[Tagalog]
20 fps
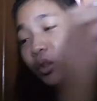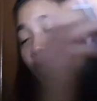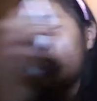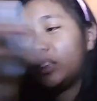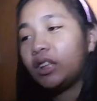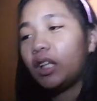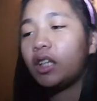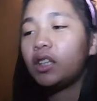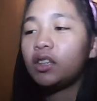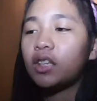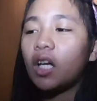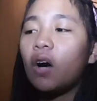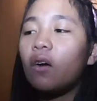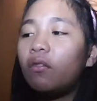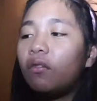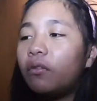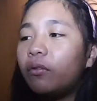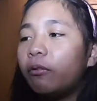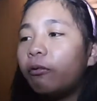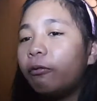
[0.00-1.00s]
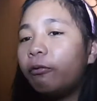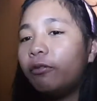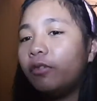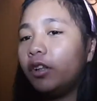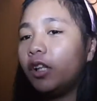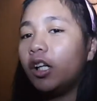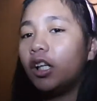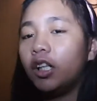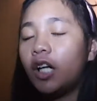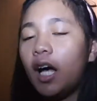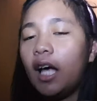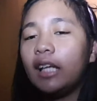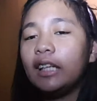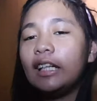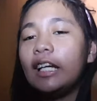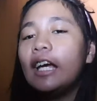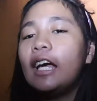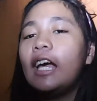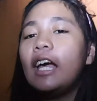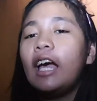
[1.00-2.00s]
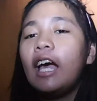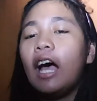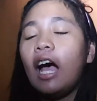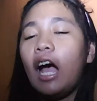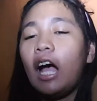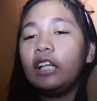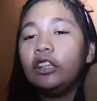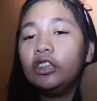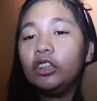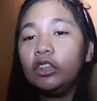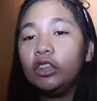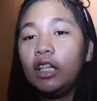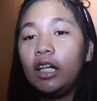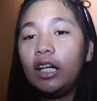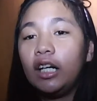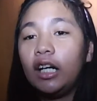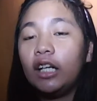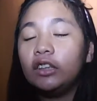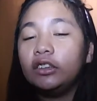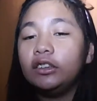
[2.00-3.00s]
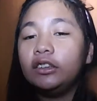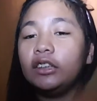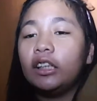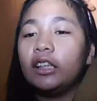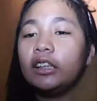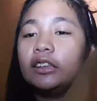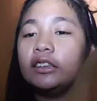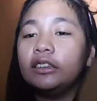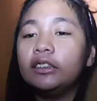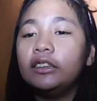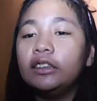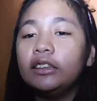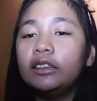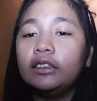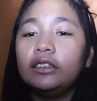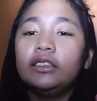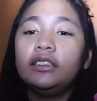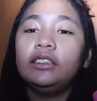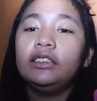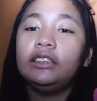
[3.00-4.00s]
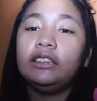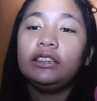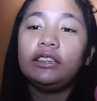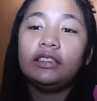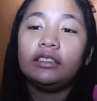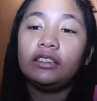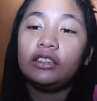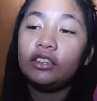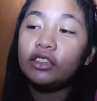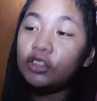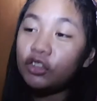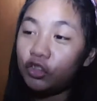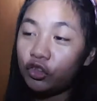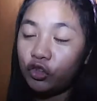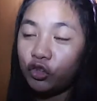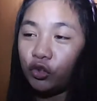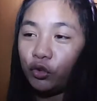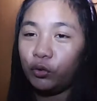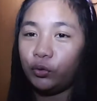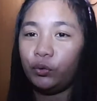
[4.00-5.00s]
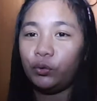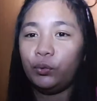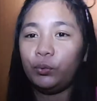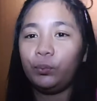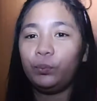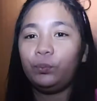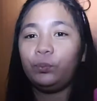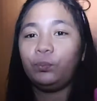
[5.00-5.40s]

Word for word: dun sa isa kong vlog and ano, account ng YouTube.